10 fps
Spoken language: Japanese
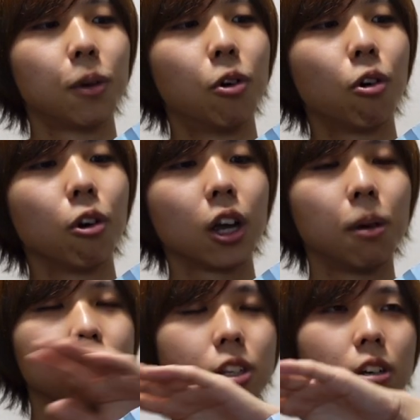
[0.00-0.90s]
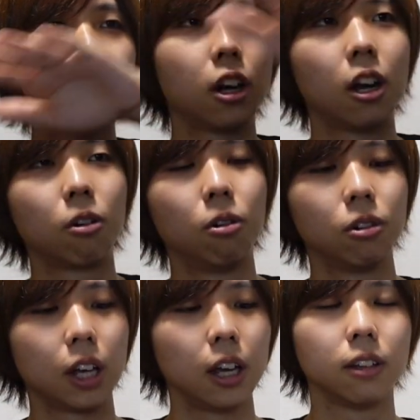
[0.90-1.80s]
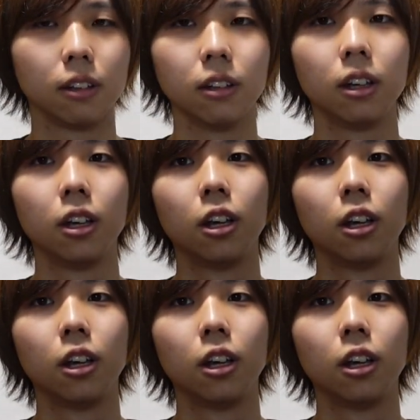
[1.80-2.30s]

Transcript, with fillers: ぱり埃かぶっちゃうからこういうケース